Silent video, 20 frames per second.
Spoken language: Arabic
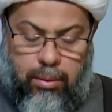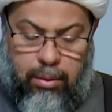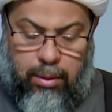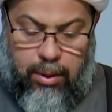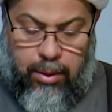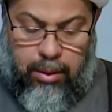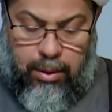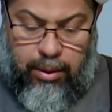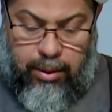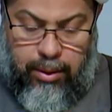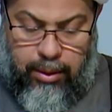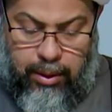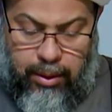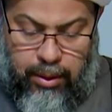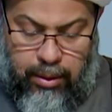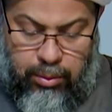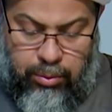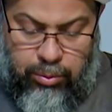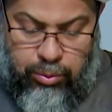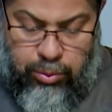قال
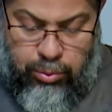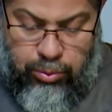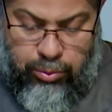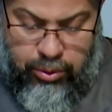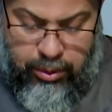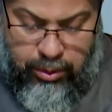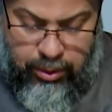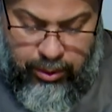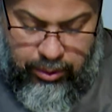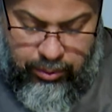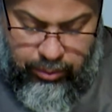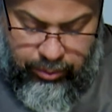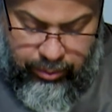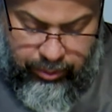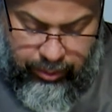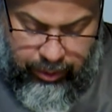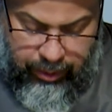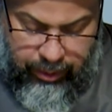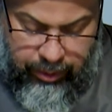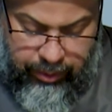الخصوصيه
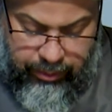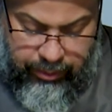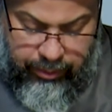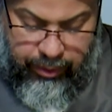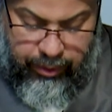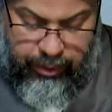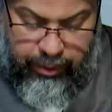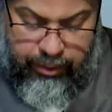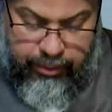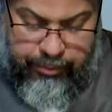الثالثه